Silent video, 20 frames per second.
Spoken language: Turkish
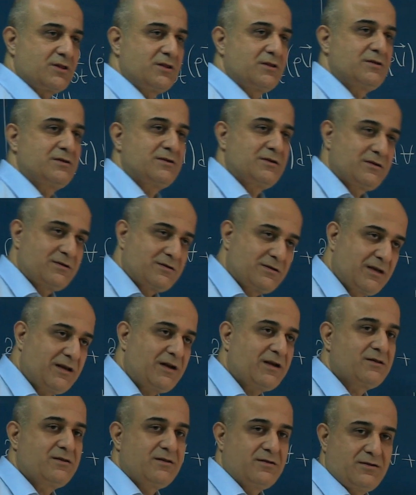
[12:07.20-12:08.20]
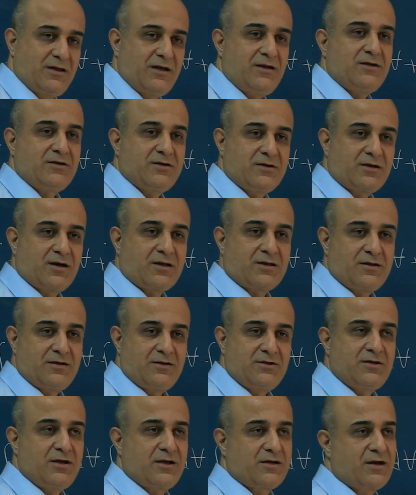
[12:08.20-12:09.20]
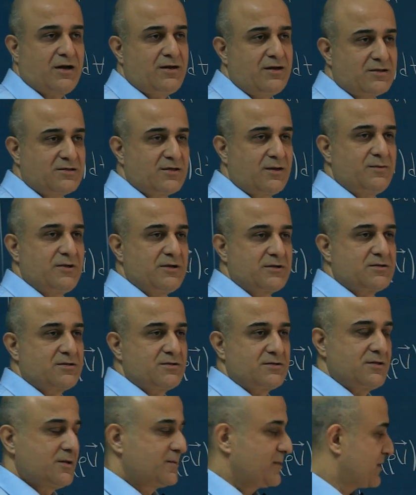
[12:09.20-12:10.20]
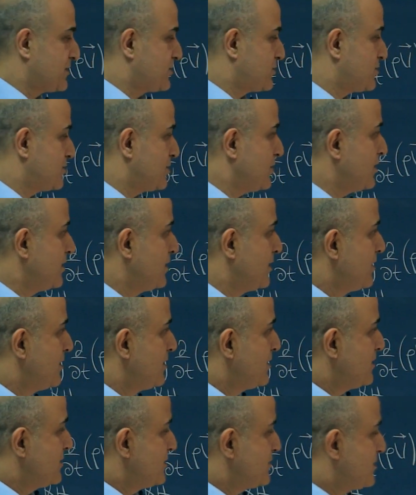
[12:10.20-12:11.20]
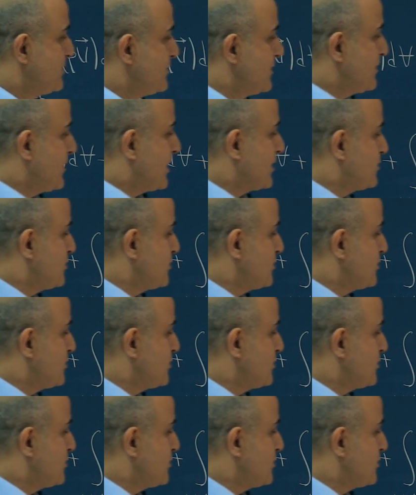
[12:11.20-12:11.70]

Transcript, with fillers: katlı gerektiğinde iki katlı integral yazabilirsiniz demek istiyor. Şimdi